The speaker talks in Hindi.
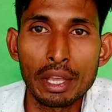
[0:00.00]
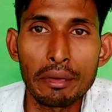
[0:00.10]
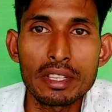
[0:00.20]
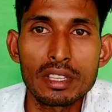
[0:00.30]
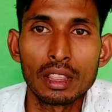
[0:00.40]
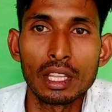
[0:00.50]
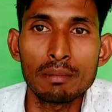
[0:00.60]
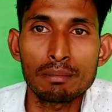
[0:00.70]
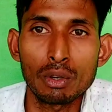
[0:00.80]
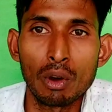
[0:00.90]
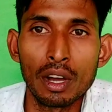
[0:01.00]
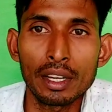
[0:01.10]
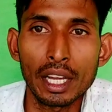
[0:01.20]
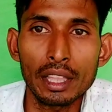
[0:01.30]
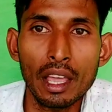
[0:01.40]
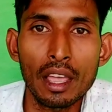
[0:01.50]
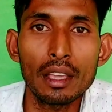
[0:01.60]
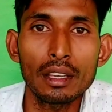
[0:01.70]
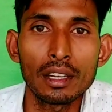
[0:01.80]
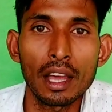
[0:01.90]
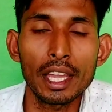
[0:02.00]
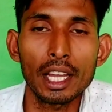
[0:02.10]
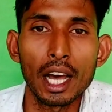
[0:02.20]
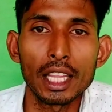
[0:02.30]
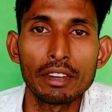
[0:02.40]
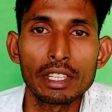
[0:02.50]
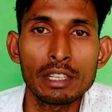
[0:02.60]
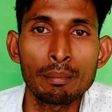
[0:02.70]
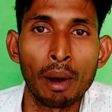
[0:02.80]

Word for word: सेवी संदीप चौहान कहते हैं कि नायक आदिवासी